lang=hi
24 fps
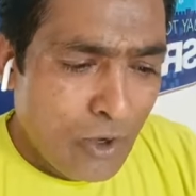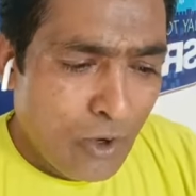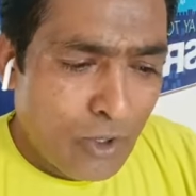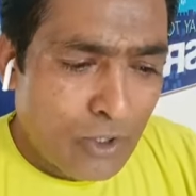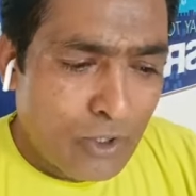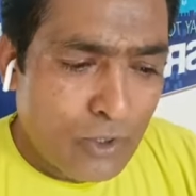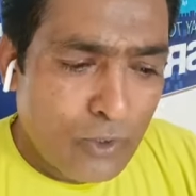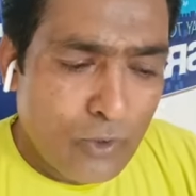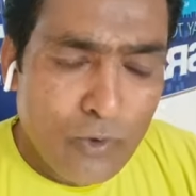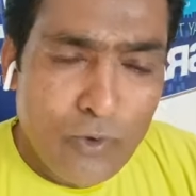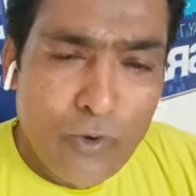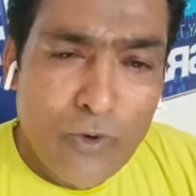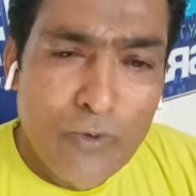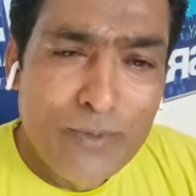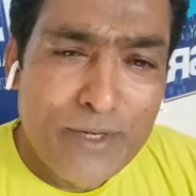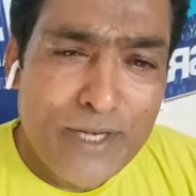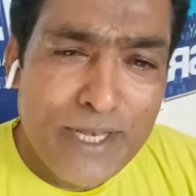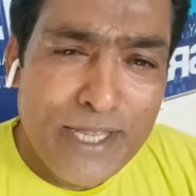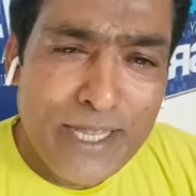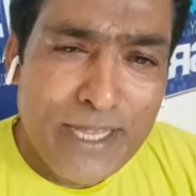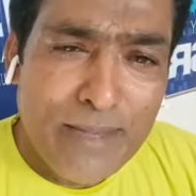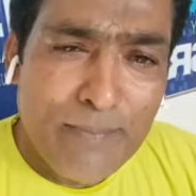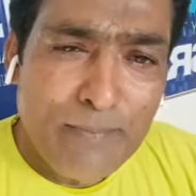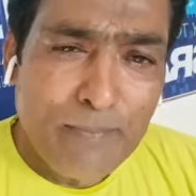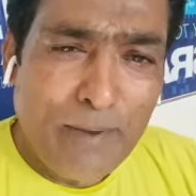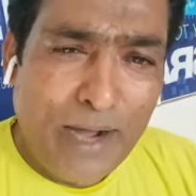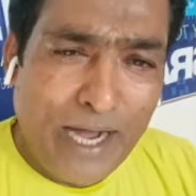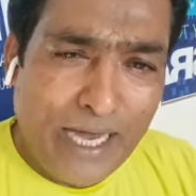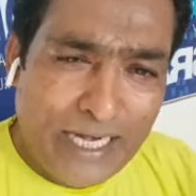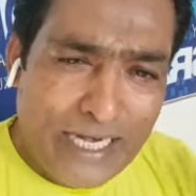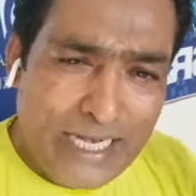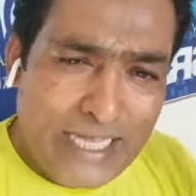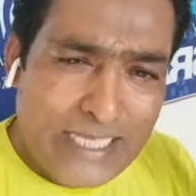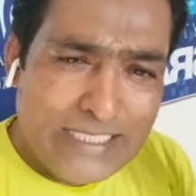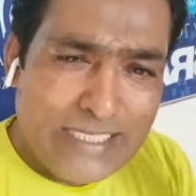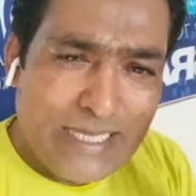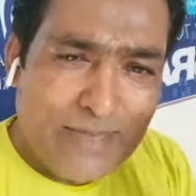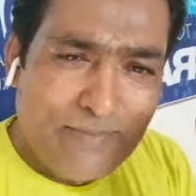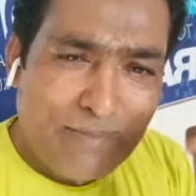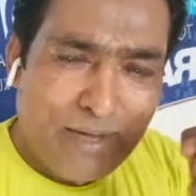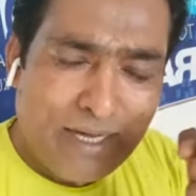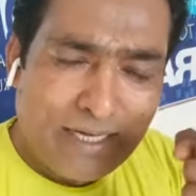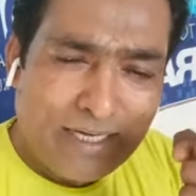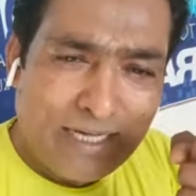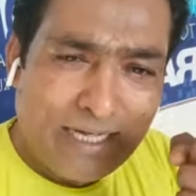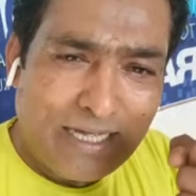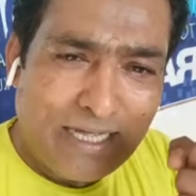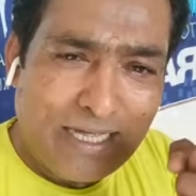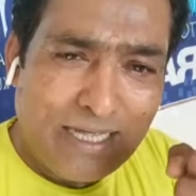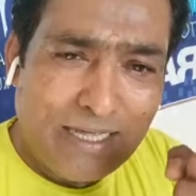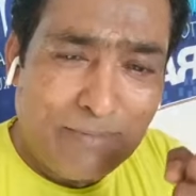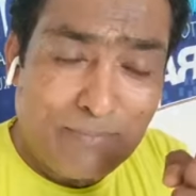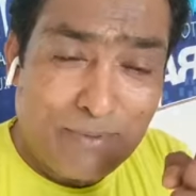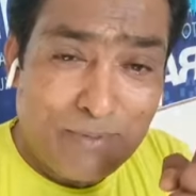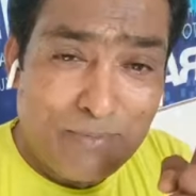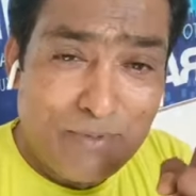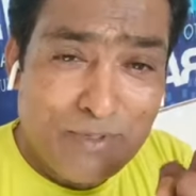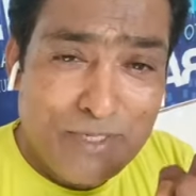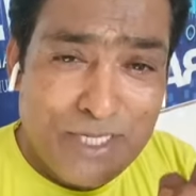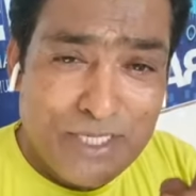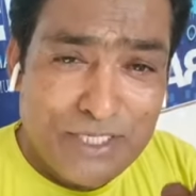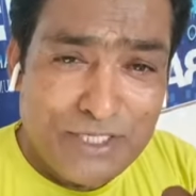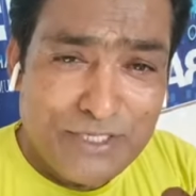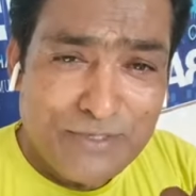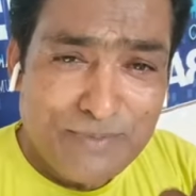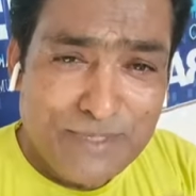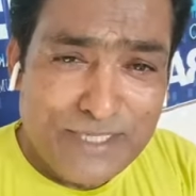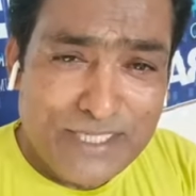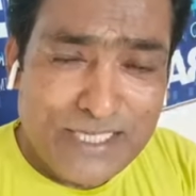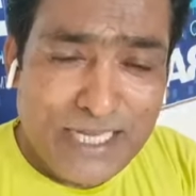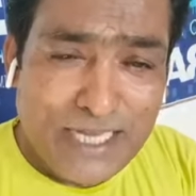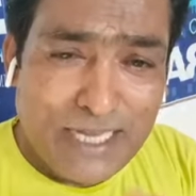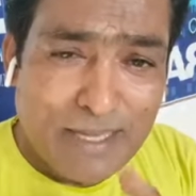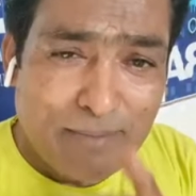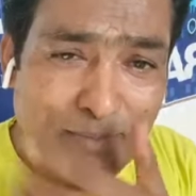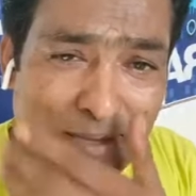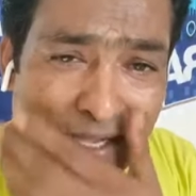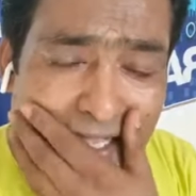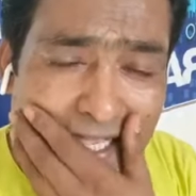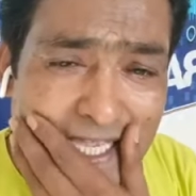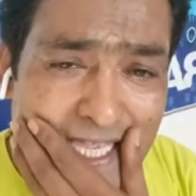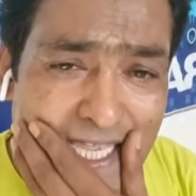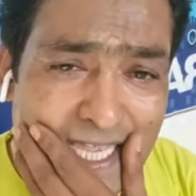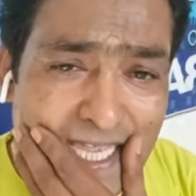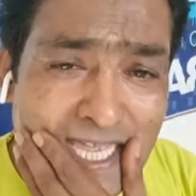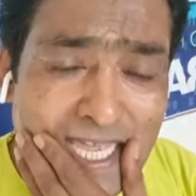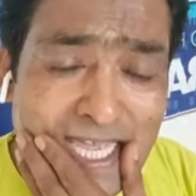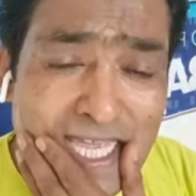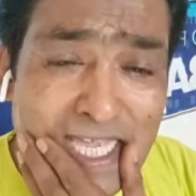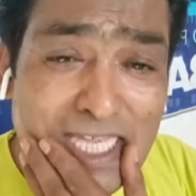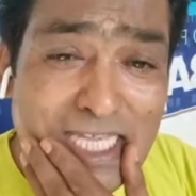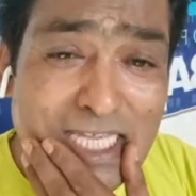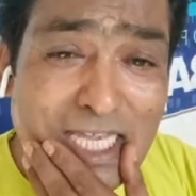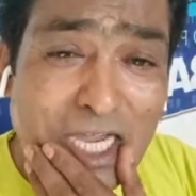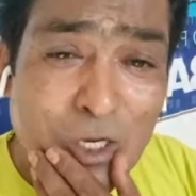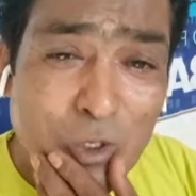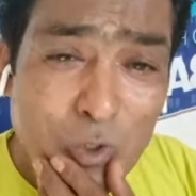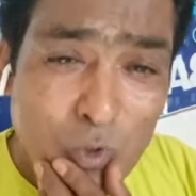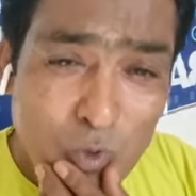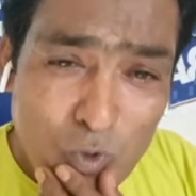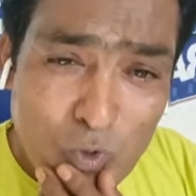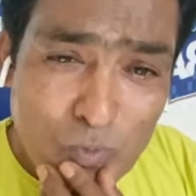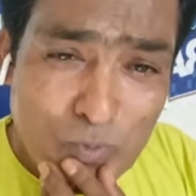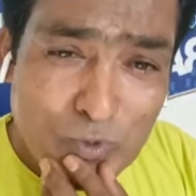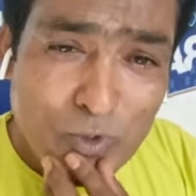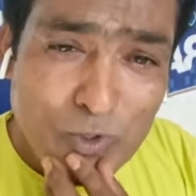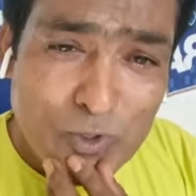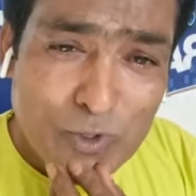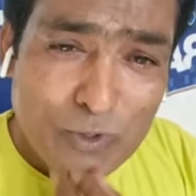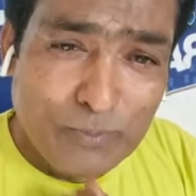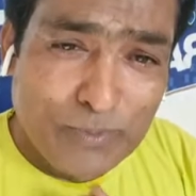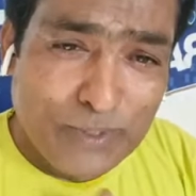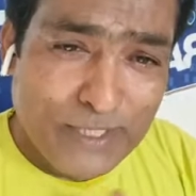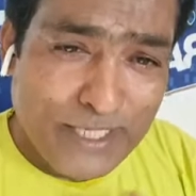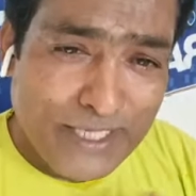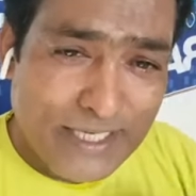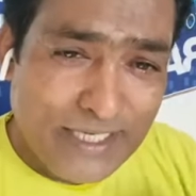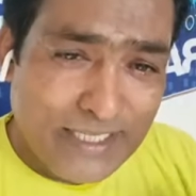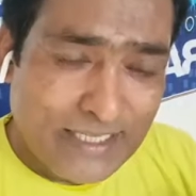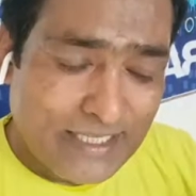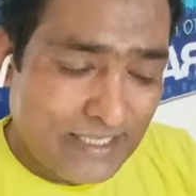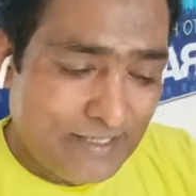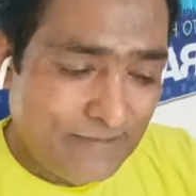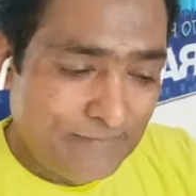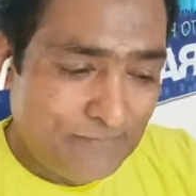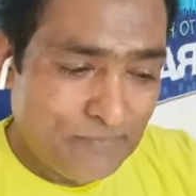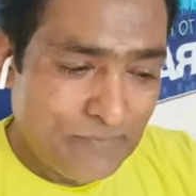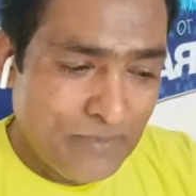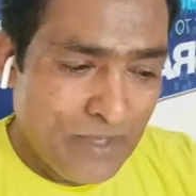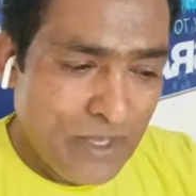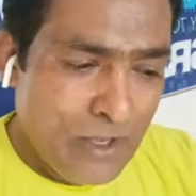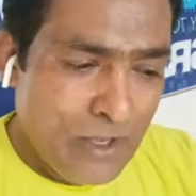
और रोम ने भाले से मारा है प्रभु यीशु मसीह के भाई यकूब को जो प्रेरित है